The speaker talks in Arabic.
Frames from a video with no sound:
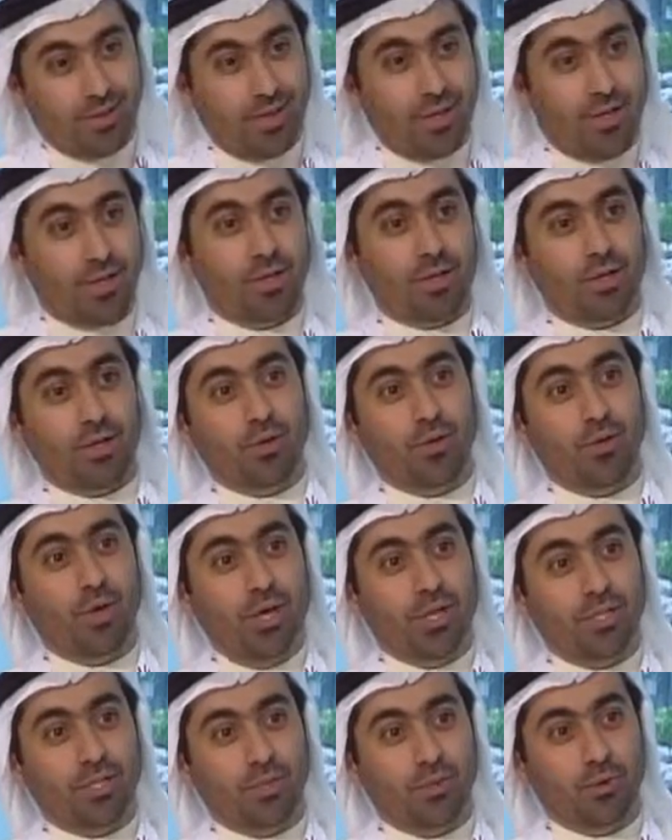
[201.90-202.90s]

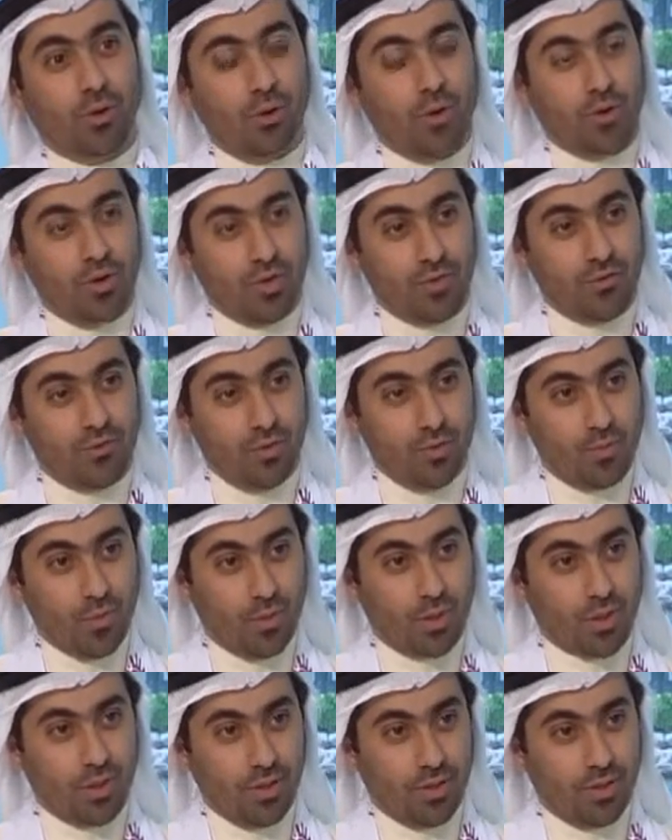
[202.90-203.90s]
اللوحه التوعويه في
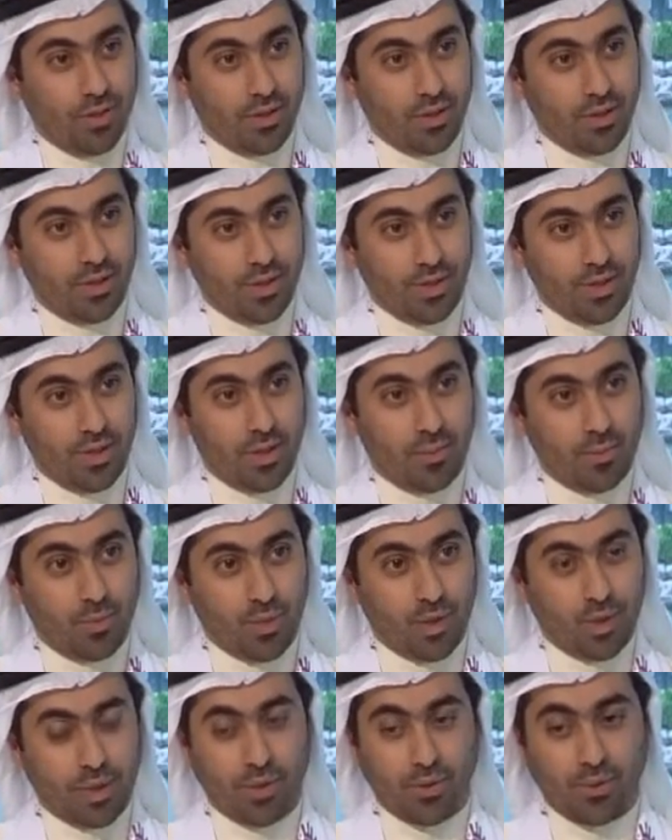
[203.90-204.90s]
موقع
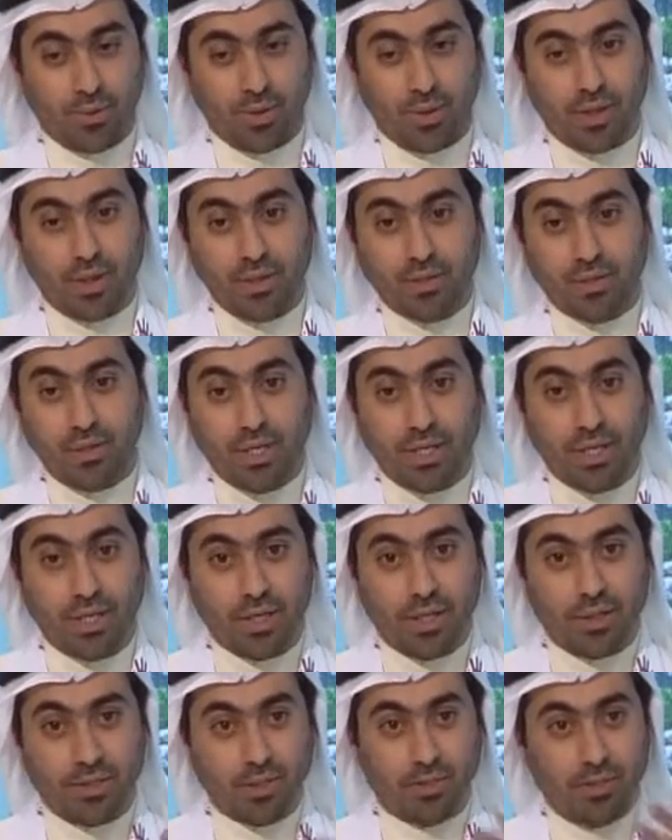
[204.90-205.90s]
المقر وان
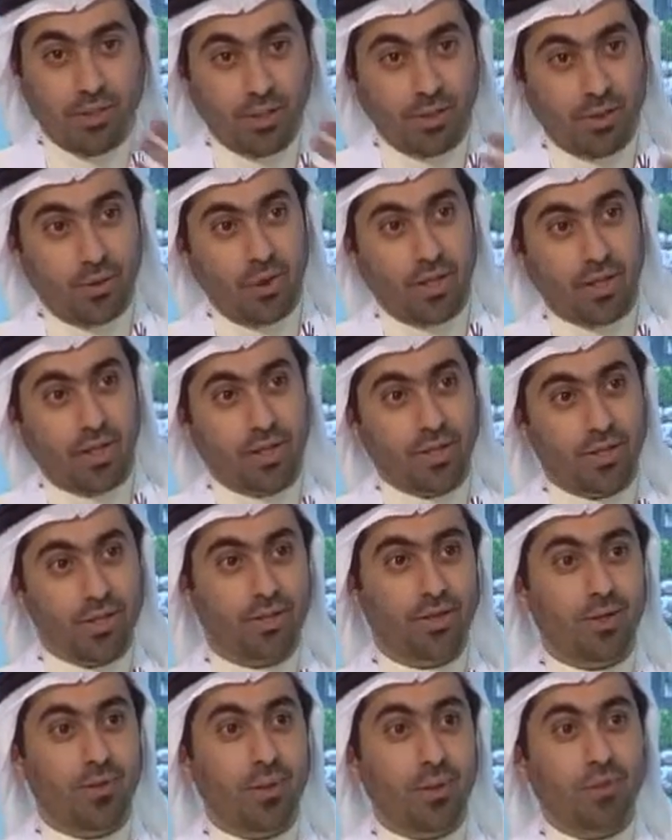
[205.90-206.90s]
شاء الله جميع الدوائر
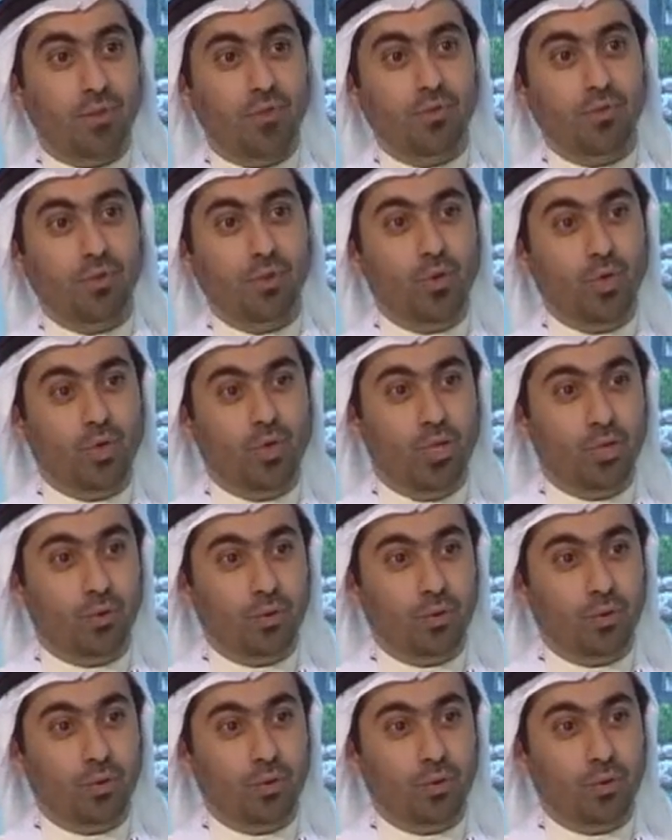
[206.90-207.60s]
ايضا الباب مفتوح لهم